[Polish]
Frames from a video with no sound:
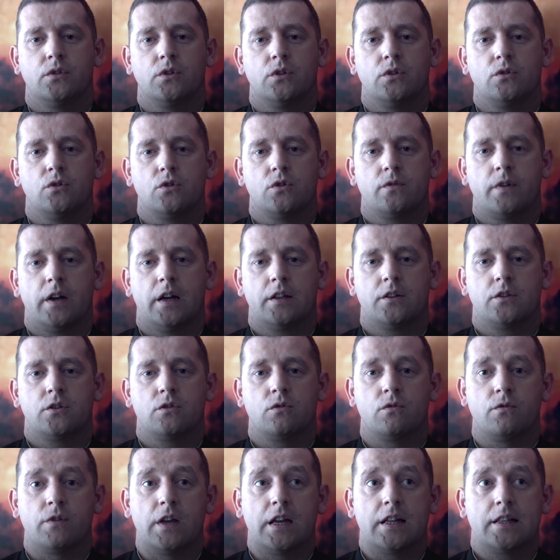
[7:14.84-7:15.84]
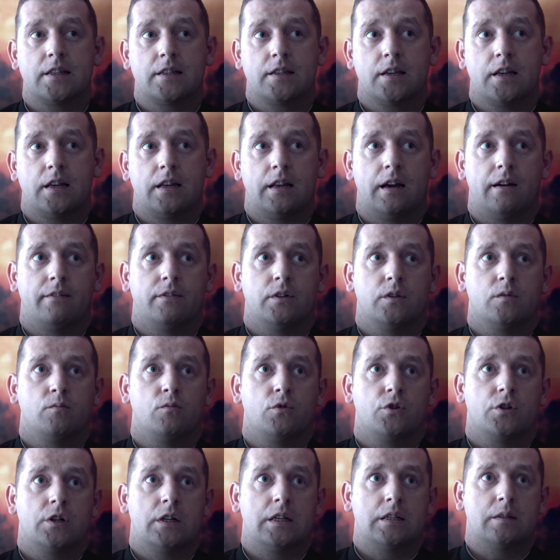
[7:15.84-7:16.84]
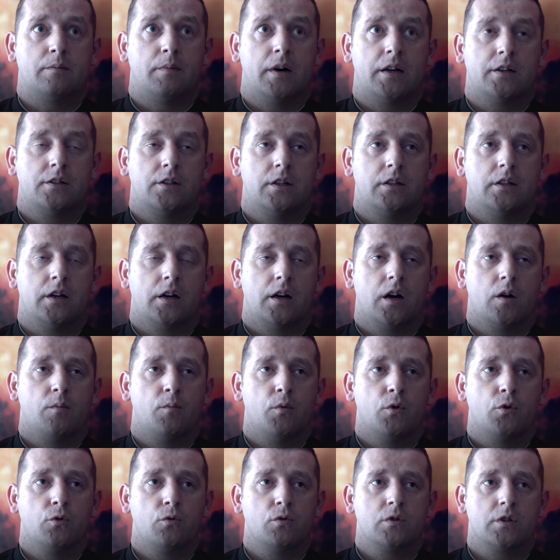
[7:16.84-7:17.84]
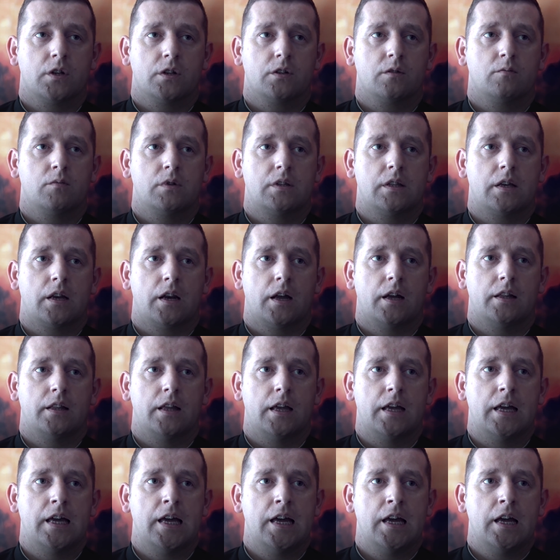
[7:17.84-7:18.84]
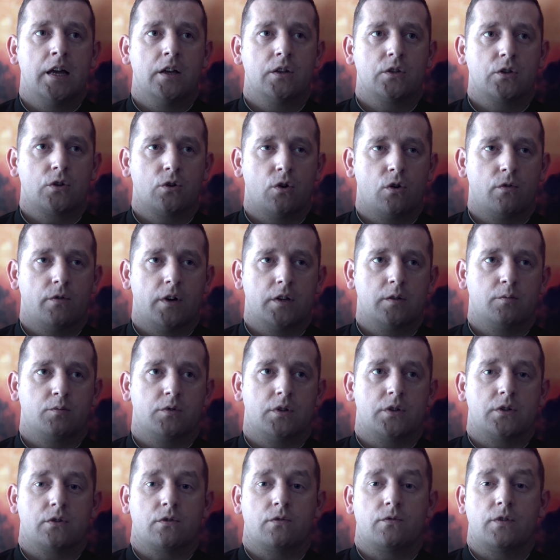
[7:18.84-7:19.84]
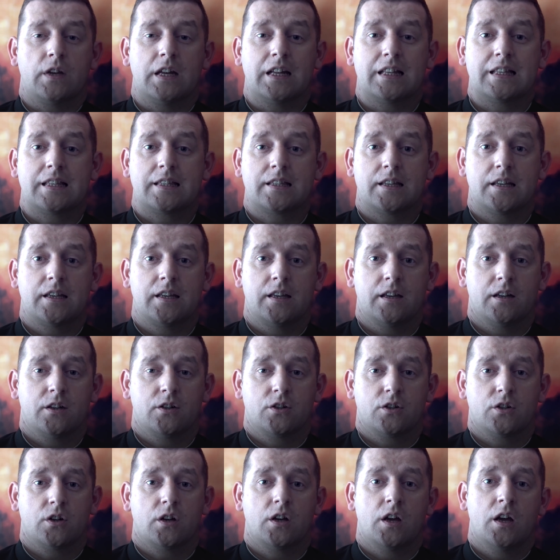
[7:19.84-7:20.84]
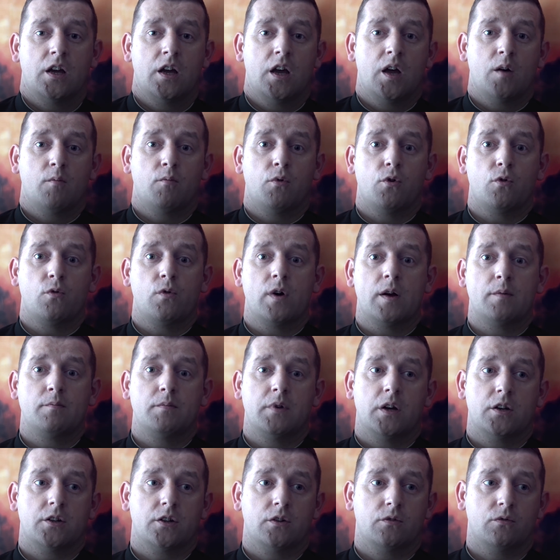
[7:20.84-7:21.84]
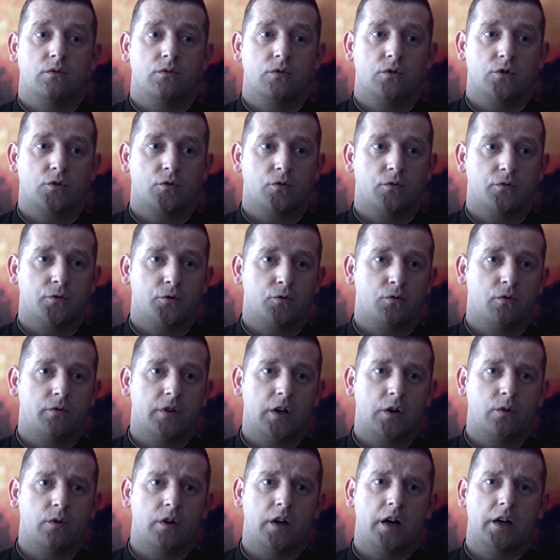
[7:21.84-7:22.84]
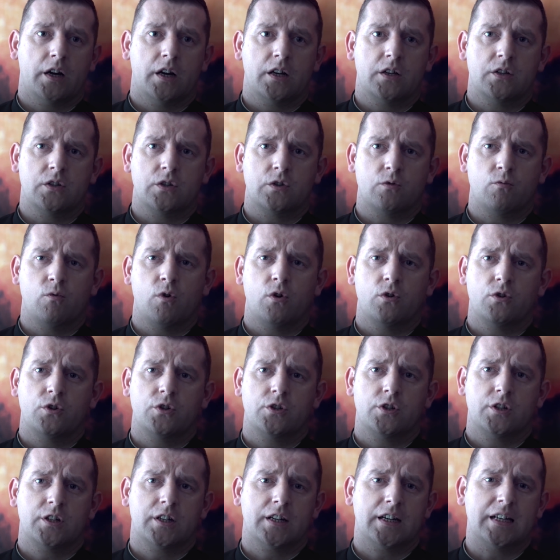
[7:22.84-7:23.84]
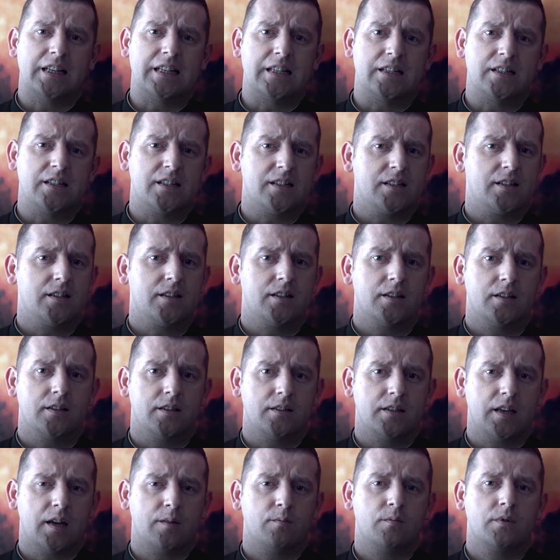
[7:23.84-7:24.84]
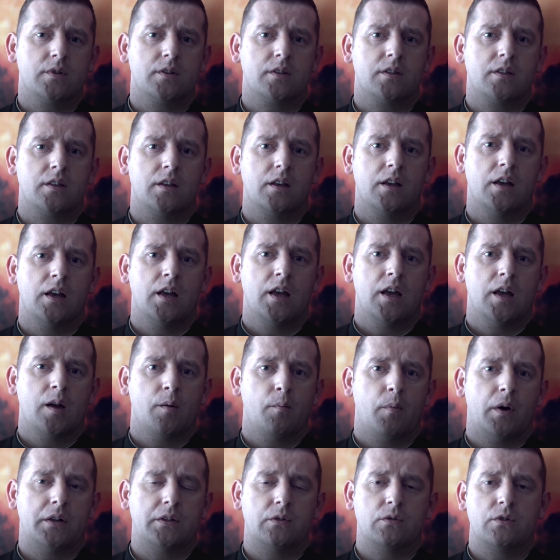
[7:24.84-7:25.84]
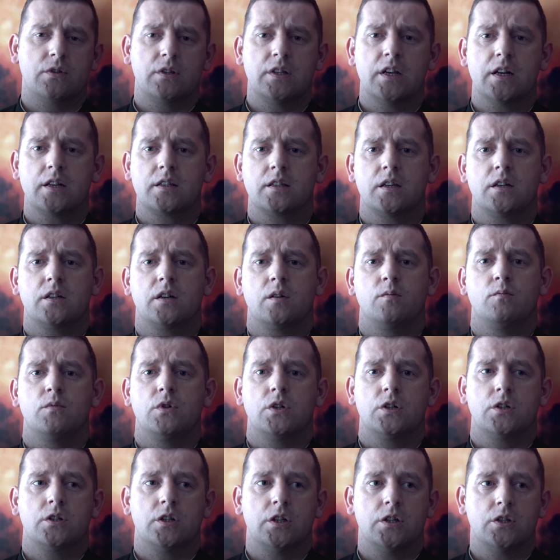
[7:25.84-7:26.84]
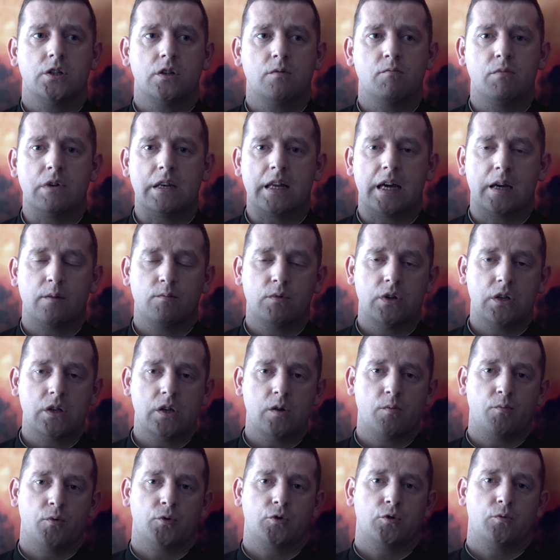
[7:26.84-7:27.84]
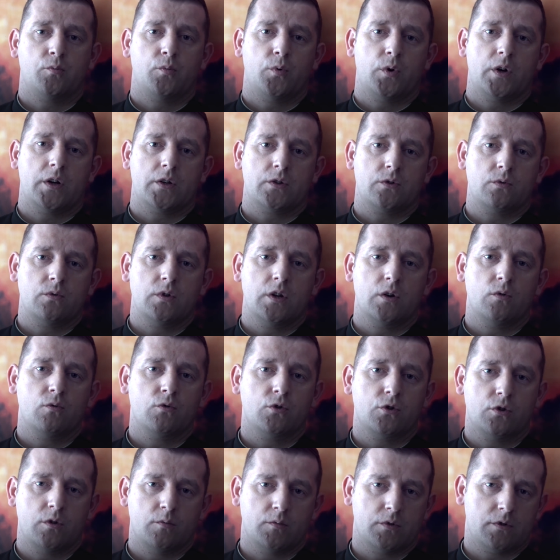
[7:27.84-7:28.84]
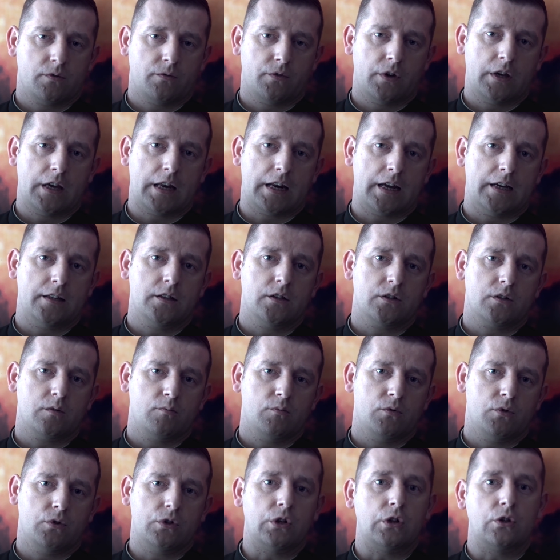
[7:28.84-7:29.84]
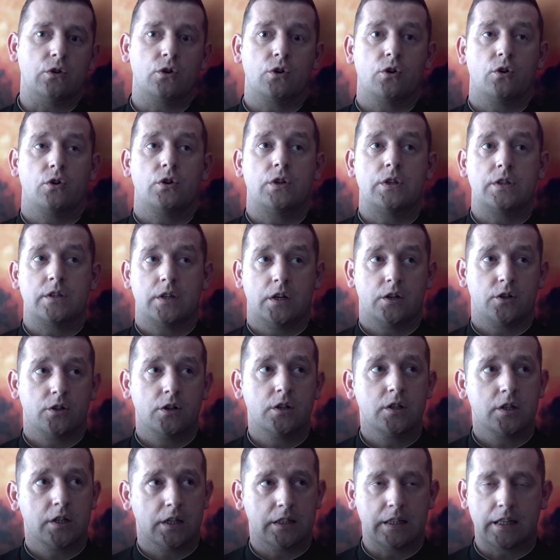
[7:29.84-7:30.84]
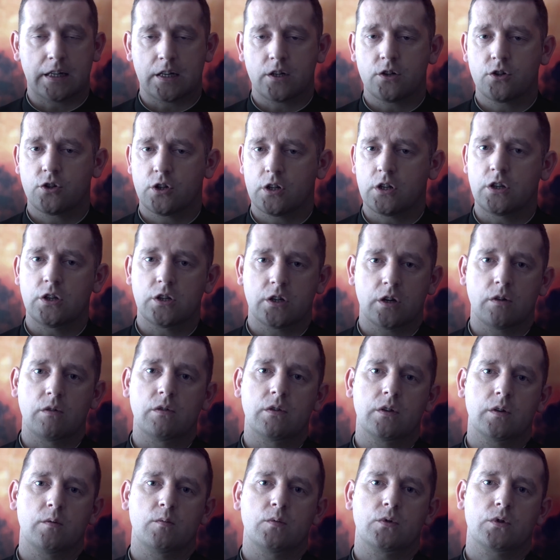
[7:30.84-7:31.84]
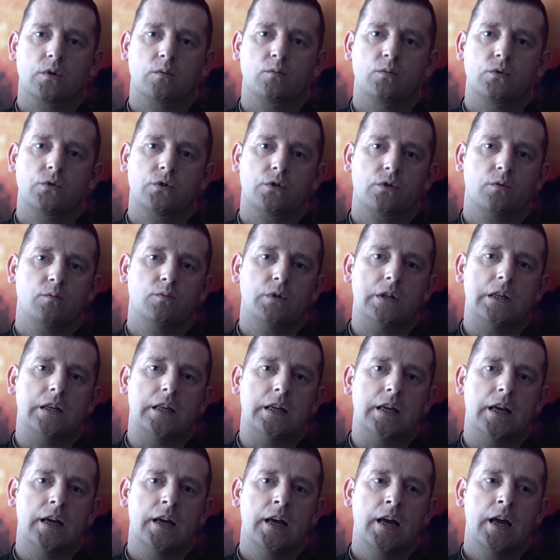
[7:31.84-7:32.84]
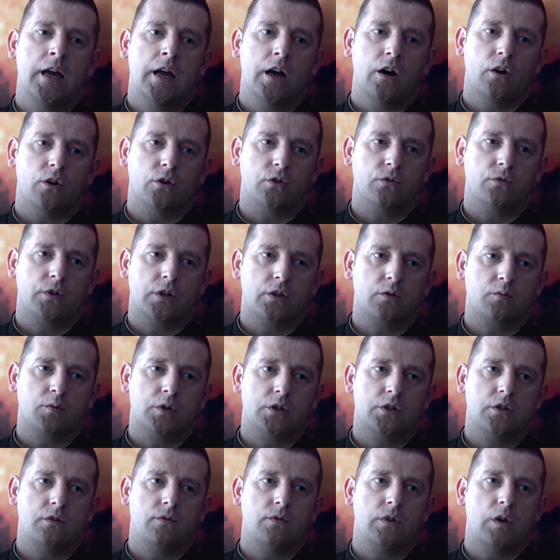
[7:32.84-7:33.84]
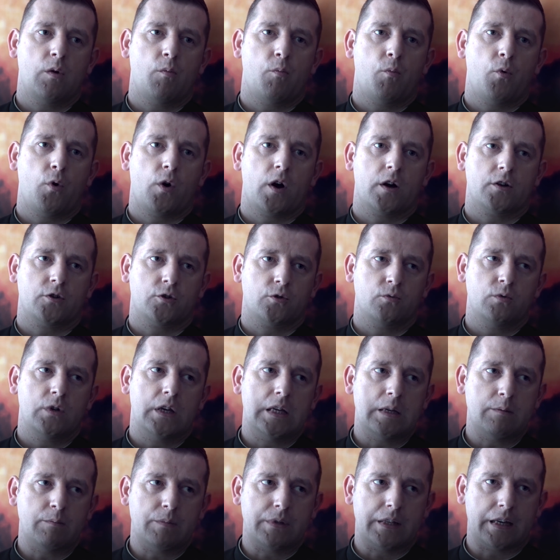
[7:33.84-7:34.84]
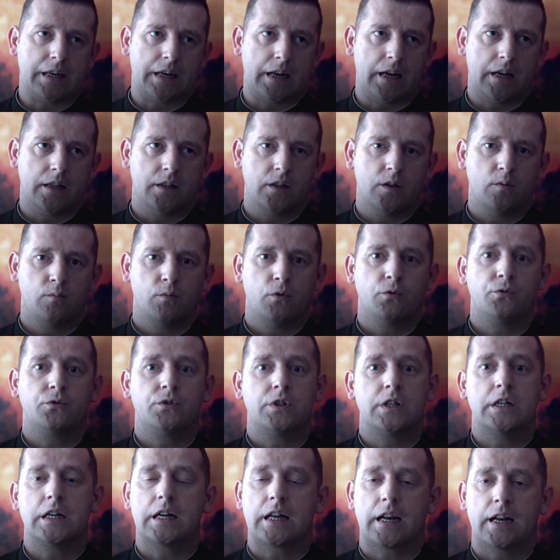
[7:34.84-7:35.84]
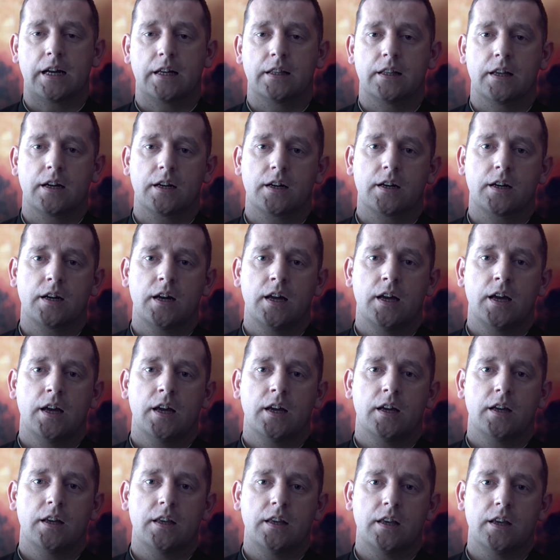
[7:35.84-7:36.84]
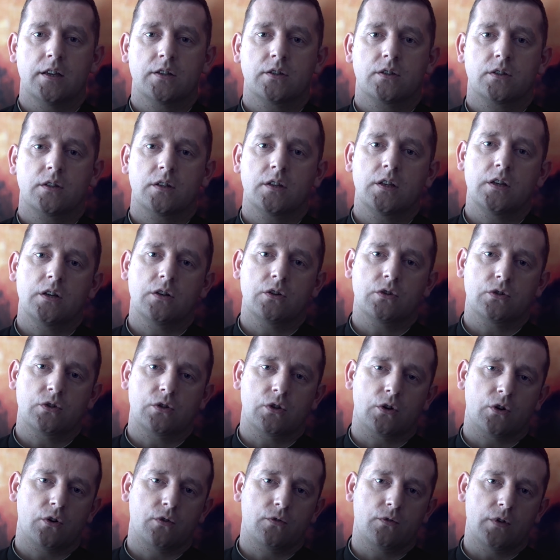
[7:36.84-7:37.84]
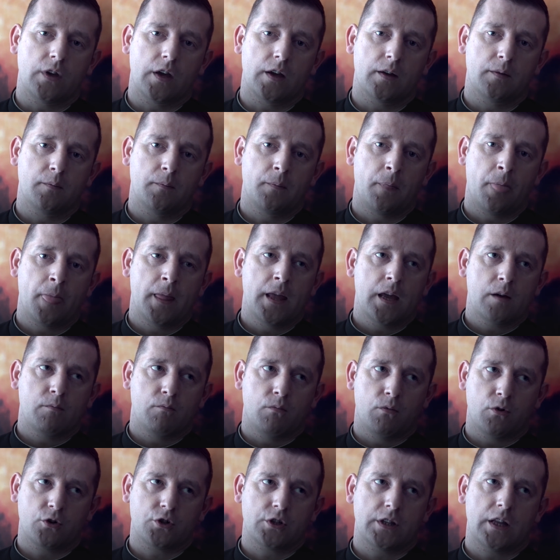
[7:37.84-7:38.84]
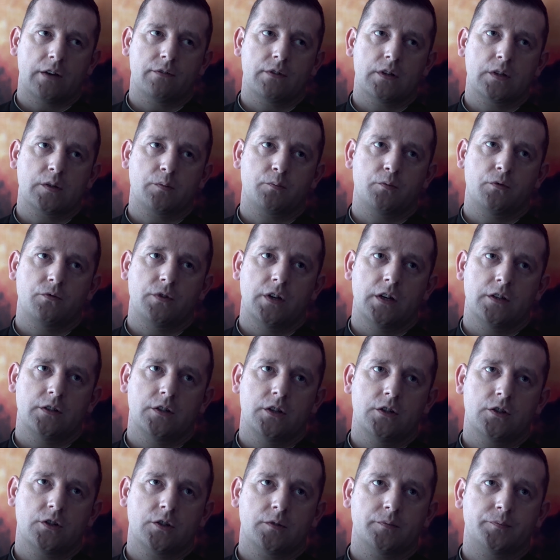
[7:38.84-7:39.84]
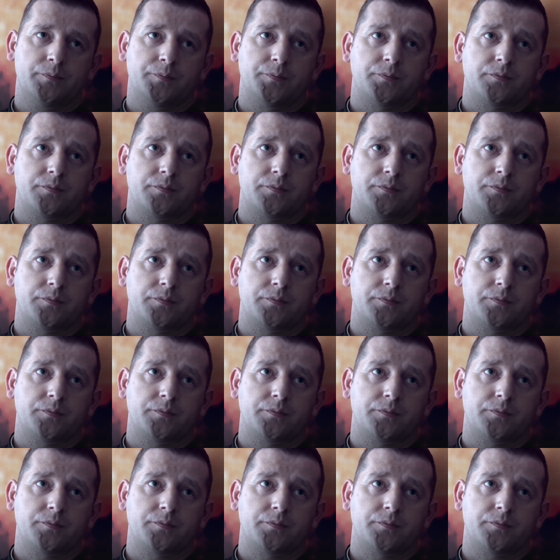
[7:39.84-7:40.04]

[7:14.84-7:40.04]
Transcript: y, y, doświadczył. Więcej nawet, może jest bardziej taka pokusa, żeby tę ranę schować, przez co więcej jeszcze pogłębia się w człowieku jakaś złość, chęć y, zemsty. Pan Jezus nie chce się mścić i bynajmniej nie po to pokazuje uczniom swoje rany, żeby oni do końca życia dręczyli się tym, co mu zrobili. On wręcz przeciwnie, pokazuje im te rany, bo w tych ranach jest ich zdrowie. Można więc powiedzieć,